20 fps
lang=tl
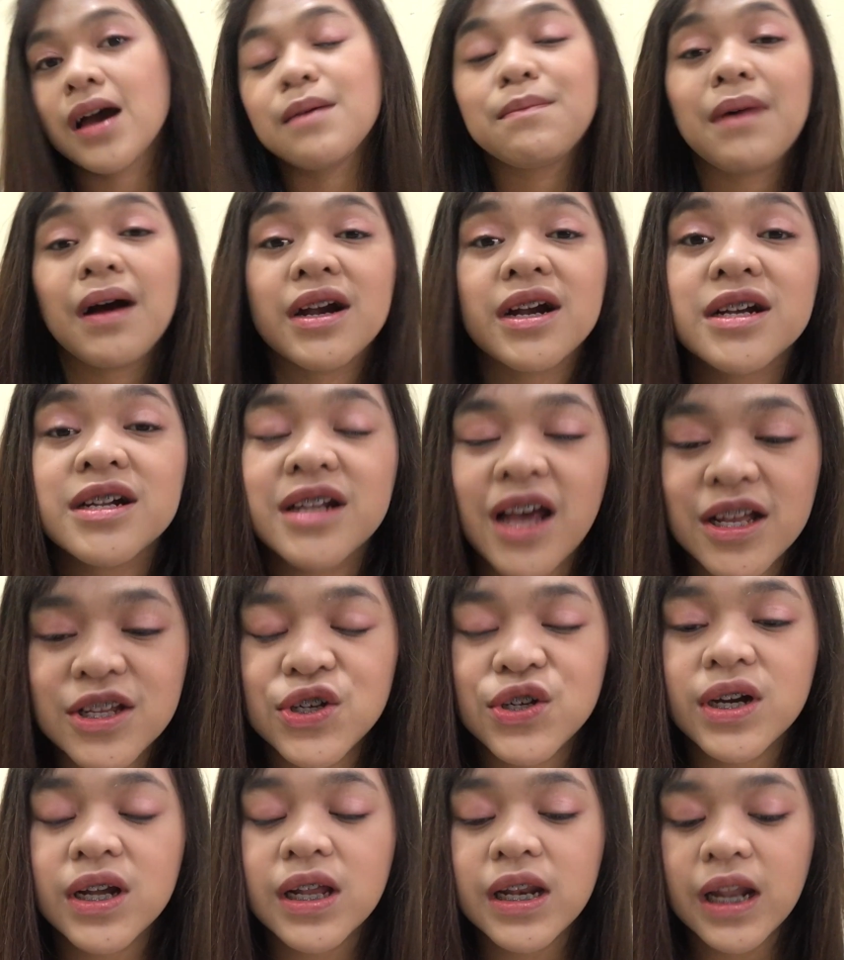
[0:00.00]
Parang
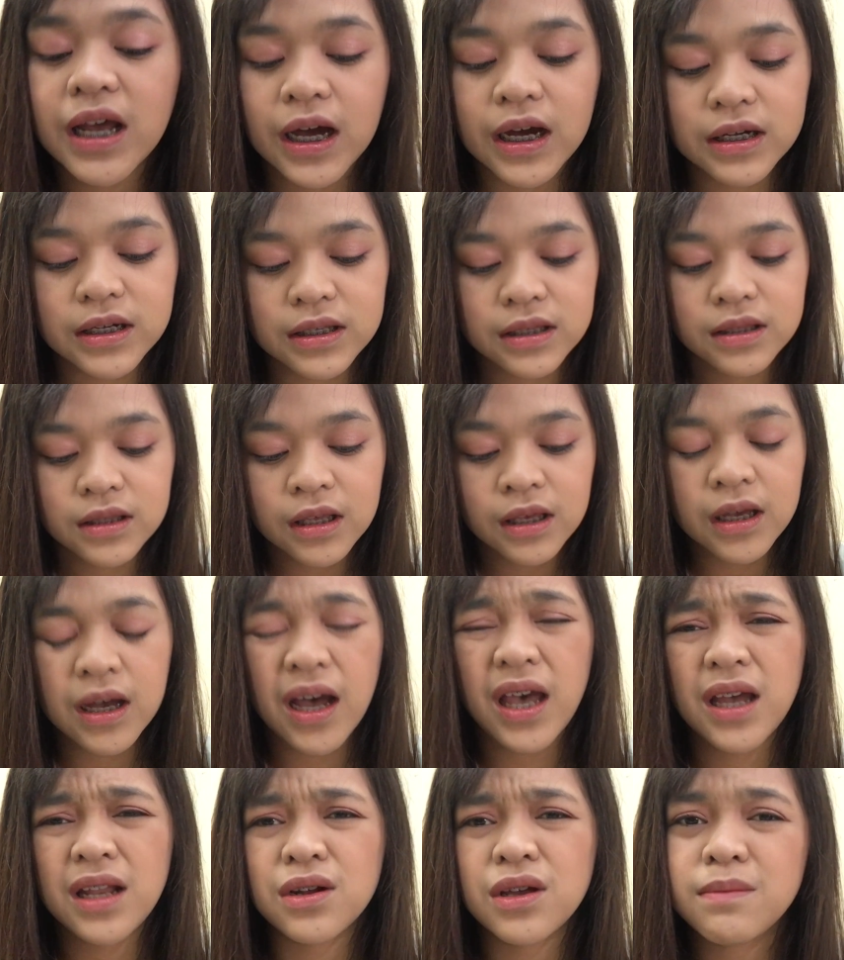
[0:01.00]
natural lang hindi
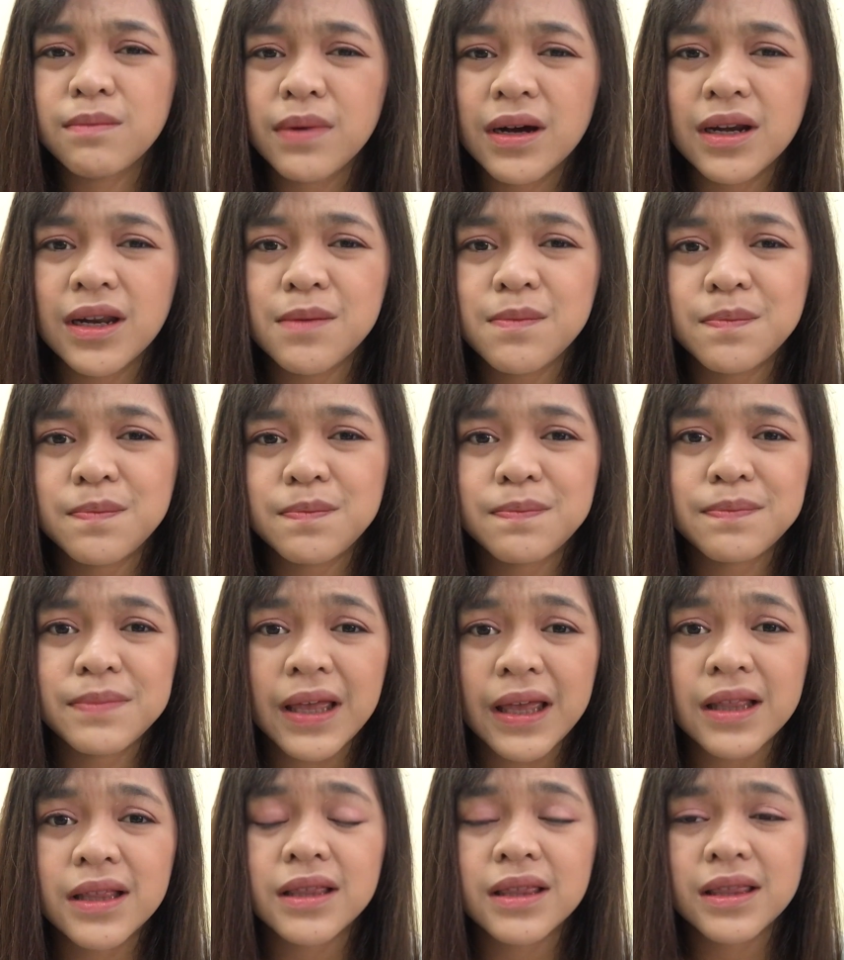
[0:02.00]
gaya ng ibang lip
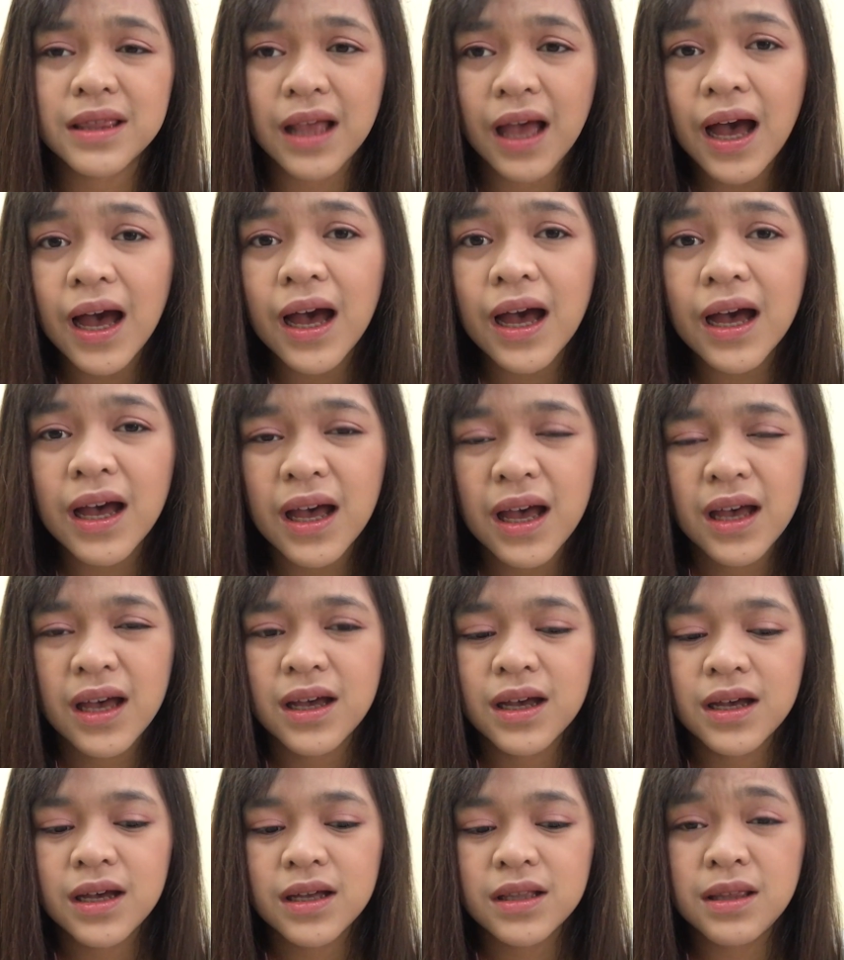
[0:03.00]
tint na,
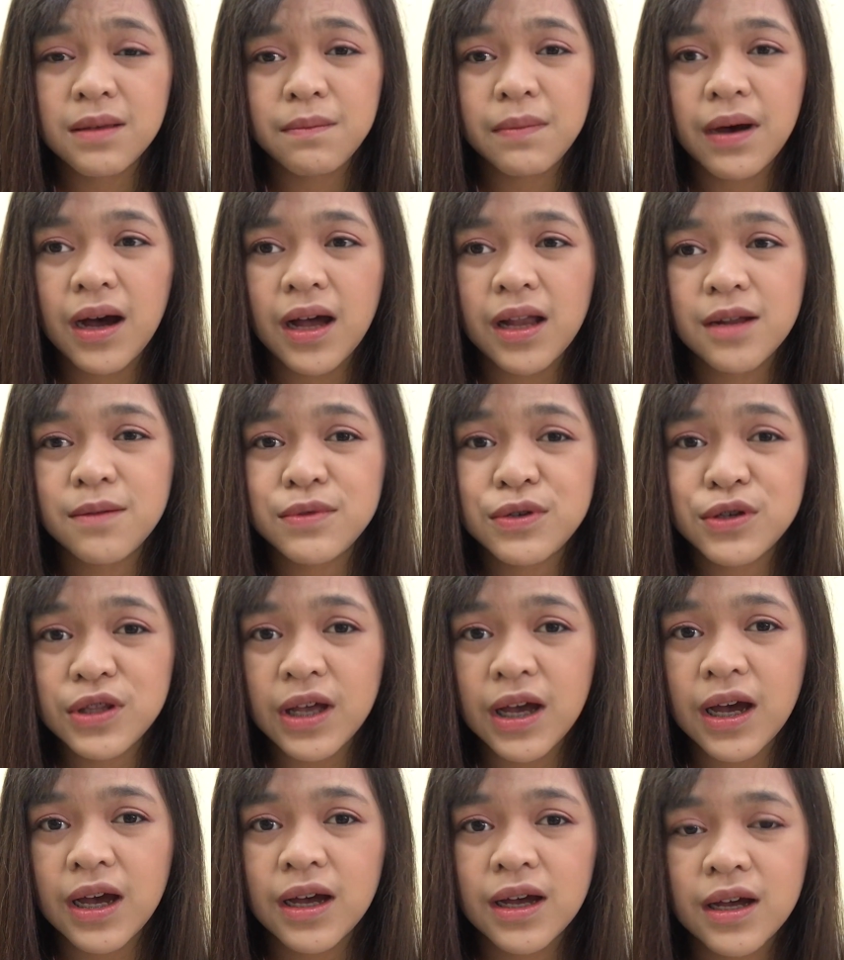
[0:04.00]
'di ba? Alam niyo
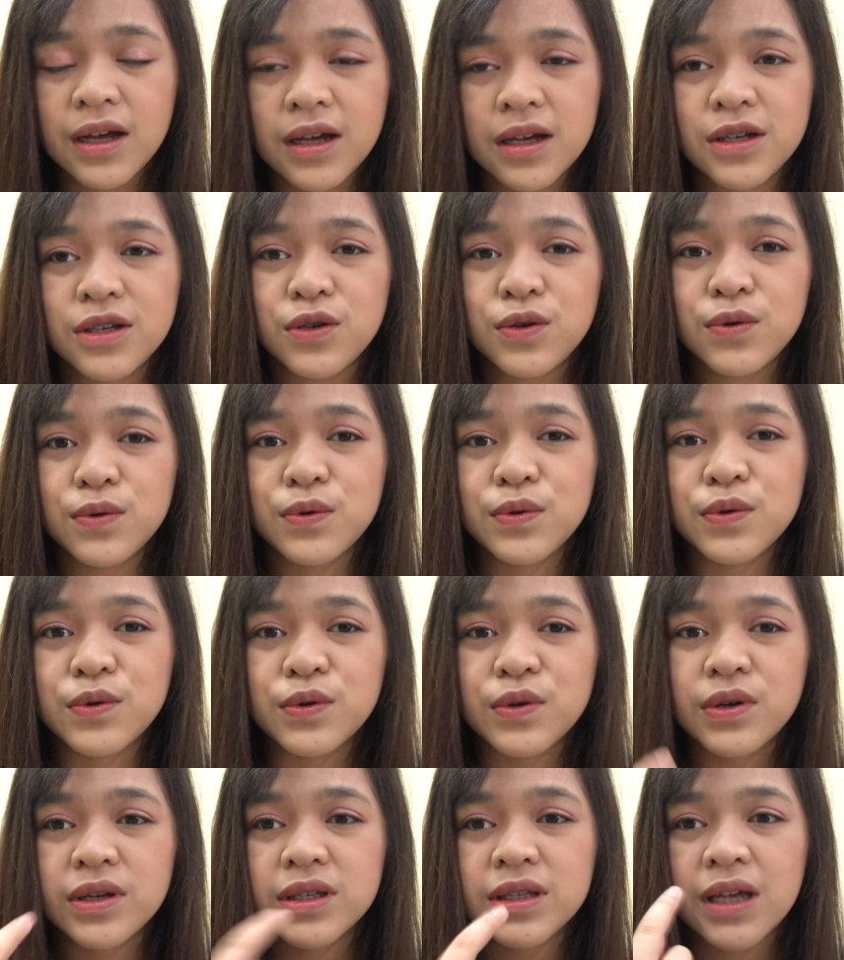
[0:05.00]
na yung
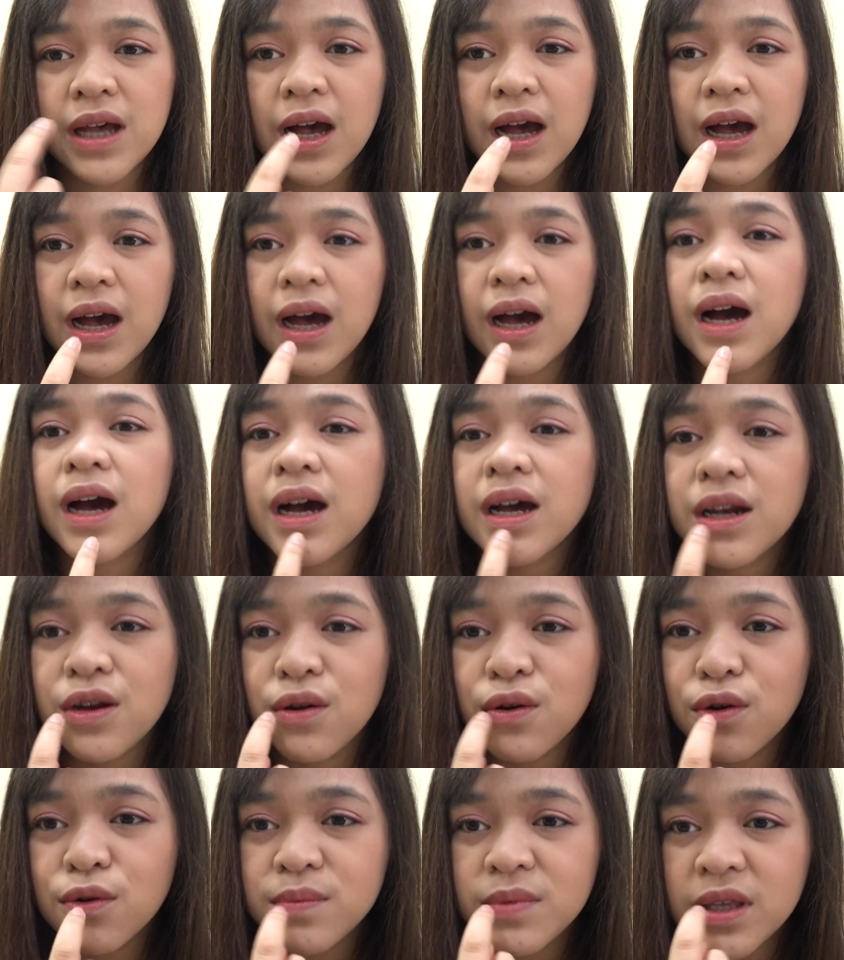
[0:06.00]
sa
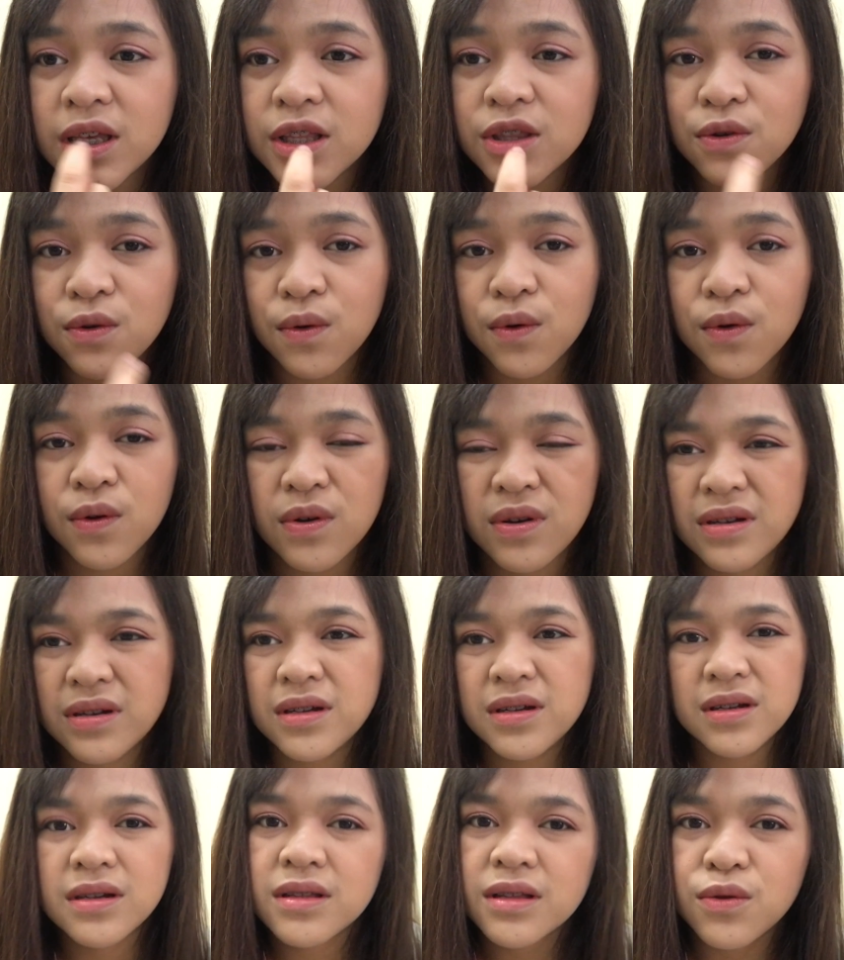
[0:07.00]
loob dito
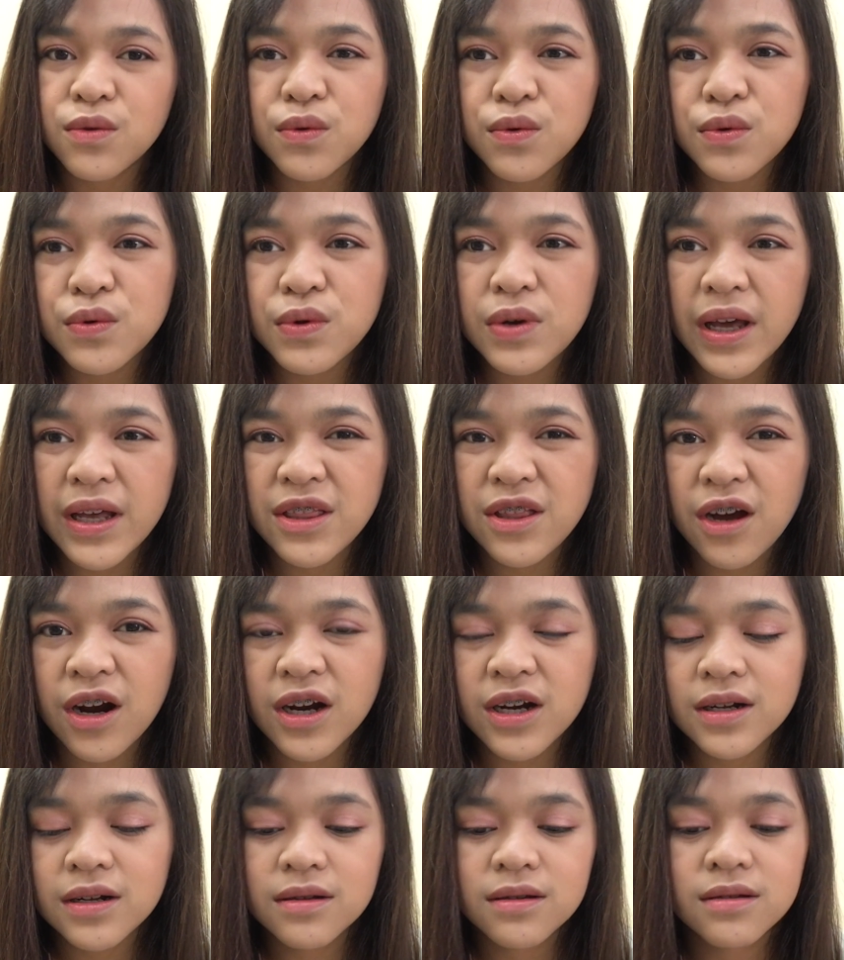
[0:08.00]
nagkukulay dark.